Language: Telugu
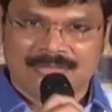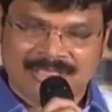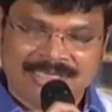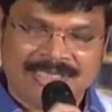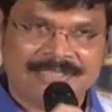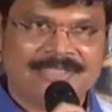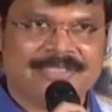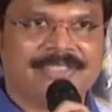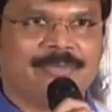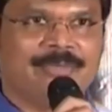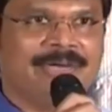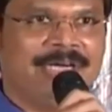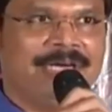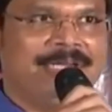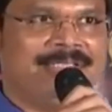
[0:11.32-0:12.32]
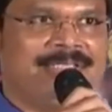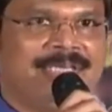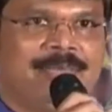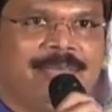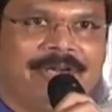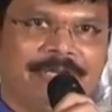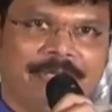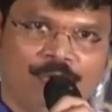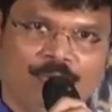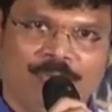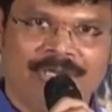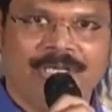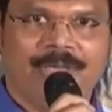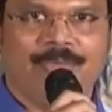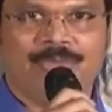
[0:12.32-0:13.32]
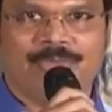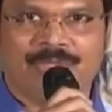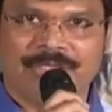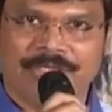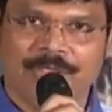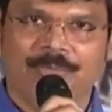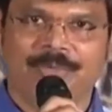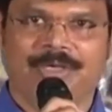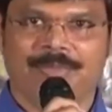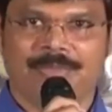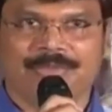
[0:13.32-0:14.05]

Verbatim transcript: జనరేషన్స్ మారినా సరే మన హ్యూమన్ ఎమోషన్ హ్యూమన్